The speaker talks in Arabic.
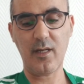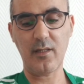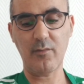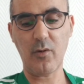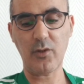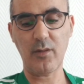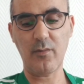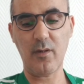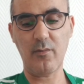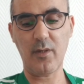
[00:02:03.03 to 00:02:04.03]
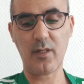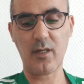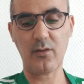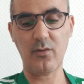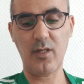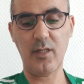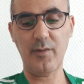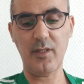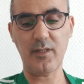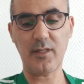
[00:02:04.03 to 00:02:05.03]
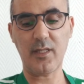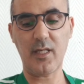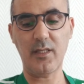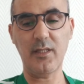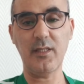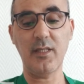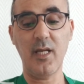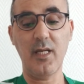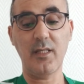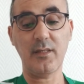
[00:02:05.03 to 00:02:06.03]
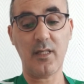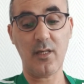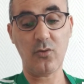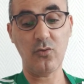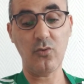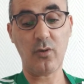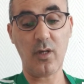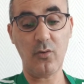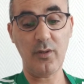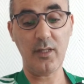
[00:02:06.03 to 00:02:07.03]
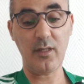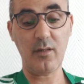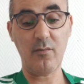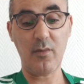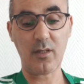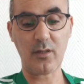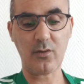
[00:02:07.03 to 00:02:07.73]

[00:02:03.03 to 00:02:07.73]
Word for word: لهذا الموسم ماركات اللاعبين الجزائريين سيكون قويا مرة